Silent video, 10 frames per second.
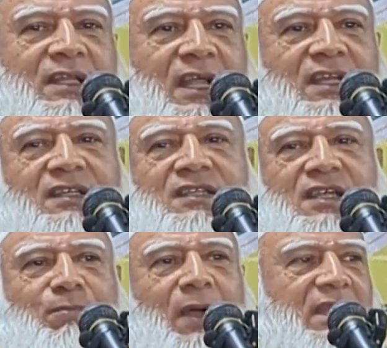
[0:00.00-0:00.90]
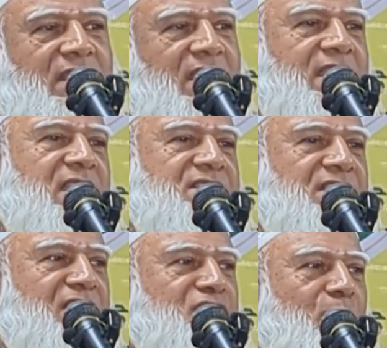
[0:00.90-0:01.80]
নেতা নেত্রী পালিয়ে
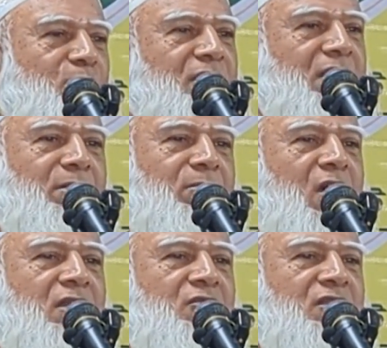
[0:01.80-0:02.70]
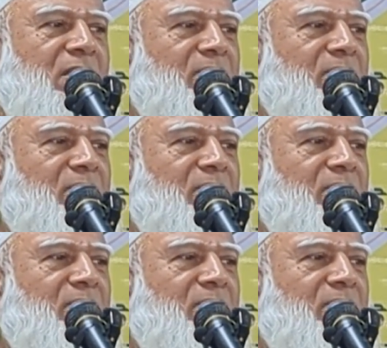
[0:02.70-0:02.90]
গিয়েছেন এই শব্দটা ব্যবহার করতে